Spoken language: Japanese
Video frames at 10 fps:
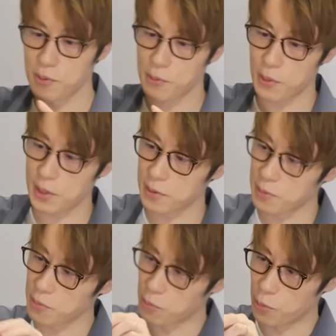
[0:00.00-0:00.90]
これ
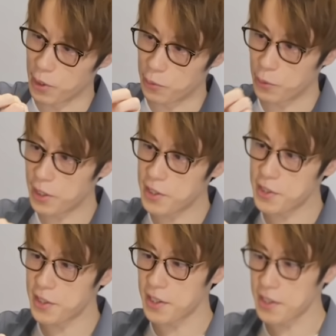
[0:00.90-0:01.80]
これどうやって
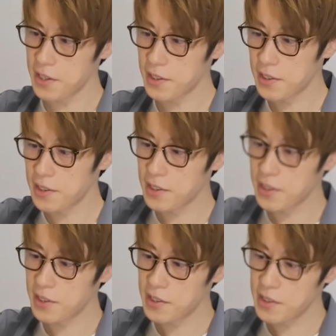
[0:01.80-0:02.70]
ついてんだ。
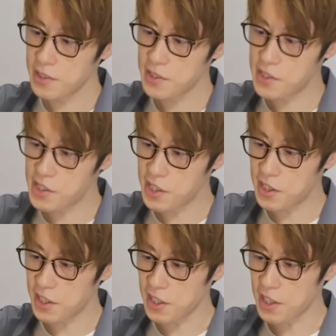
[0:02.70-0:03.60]
ち
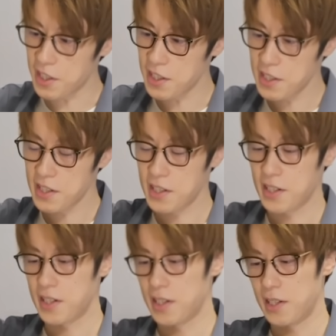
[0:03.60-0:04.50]
ぎっていいかな。
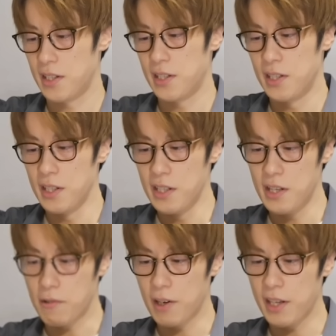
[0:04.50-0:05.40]

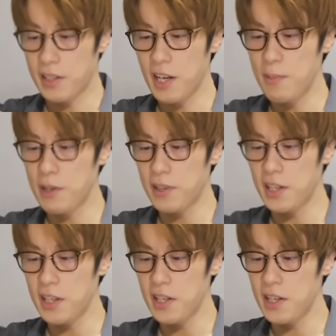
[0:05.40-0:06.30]
いやこれタイミング
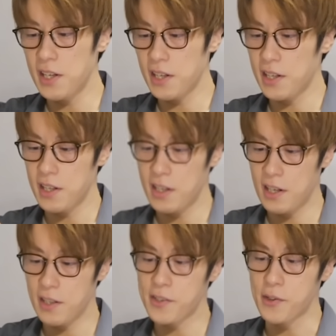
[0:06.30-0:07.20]
的に
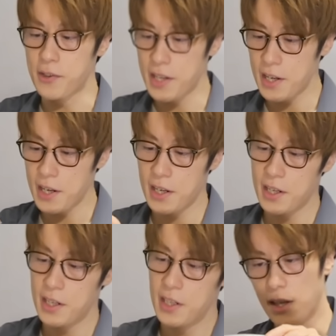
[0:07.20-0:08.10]
あれですよね、
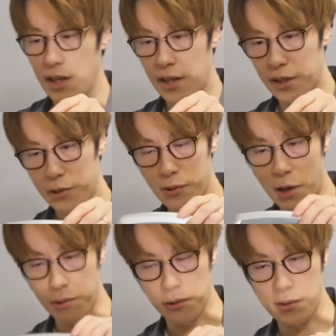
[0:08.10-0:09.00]
えー、龍
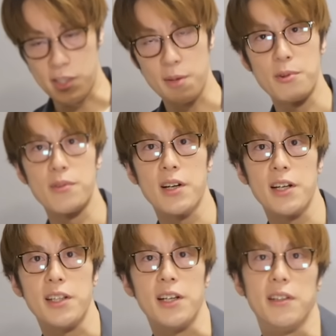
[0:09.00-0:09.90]
が如く
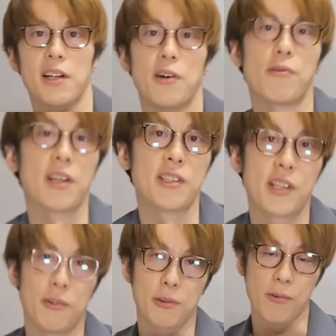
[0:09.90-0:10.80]
セブンガイデン名を消し
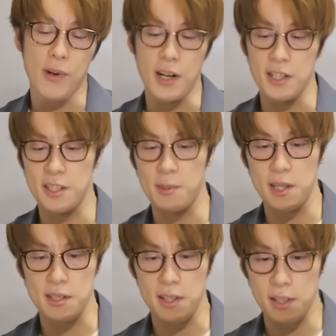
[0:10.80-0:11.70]
た男が発
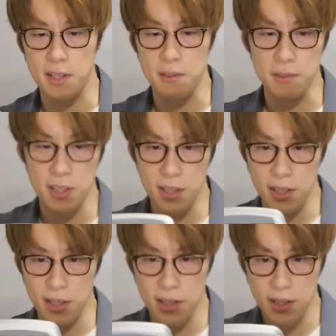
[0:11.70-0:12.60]
売されたので、